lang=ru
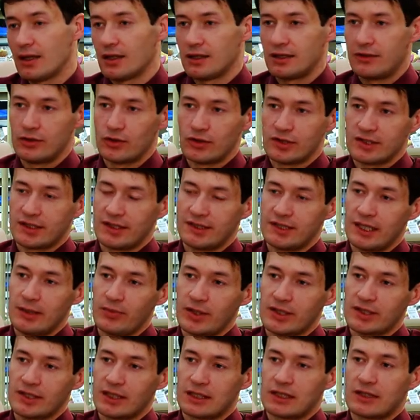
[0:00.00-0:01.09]

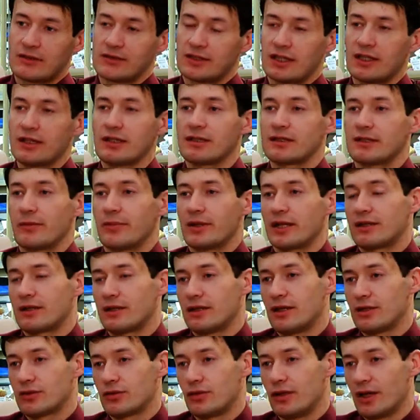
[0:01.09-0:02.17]
97% за них заплатит
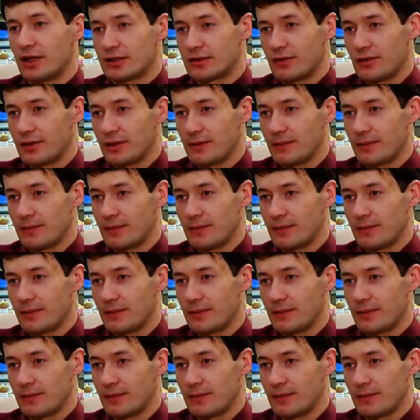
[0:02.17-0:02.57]
государство.